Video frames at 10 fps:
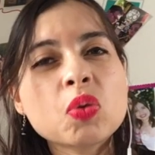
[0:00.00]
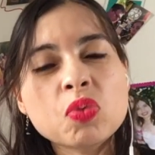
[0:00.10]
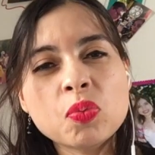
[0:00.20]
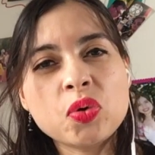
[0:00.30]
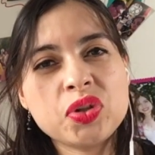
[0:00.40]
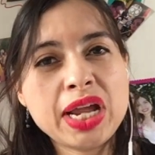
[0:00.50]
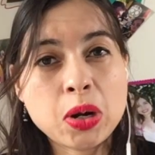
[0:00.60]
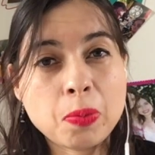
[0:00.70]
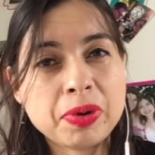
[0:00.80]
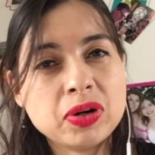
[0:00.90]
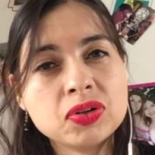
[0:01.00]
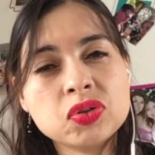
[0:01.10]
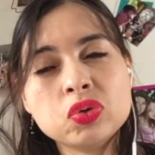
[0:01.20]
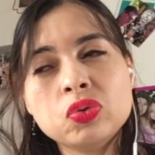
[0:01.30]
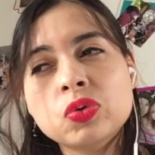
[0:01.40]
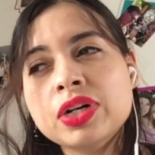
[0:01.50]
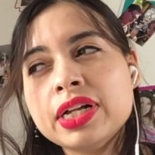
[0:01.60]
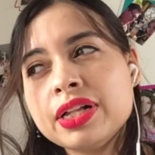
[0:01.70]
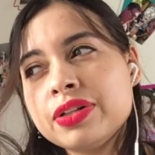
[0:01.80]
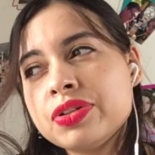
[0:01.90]
como modelo, pero su,
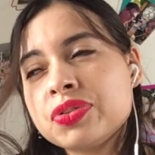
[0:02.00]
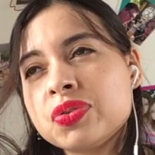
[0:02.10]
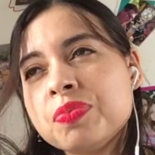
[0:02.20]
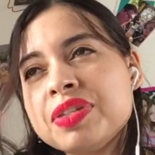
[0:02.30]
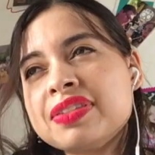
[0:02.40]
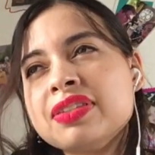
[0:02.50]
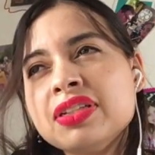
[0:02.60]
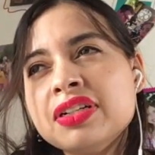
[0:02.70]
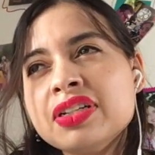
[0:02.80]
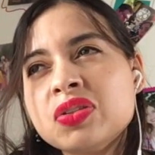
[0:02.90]
su misión y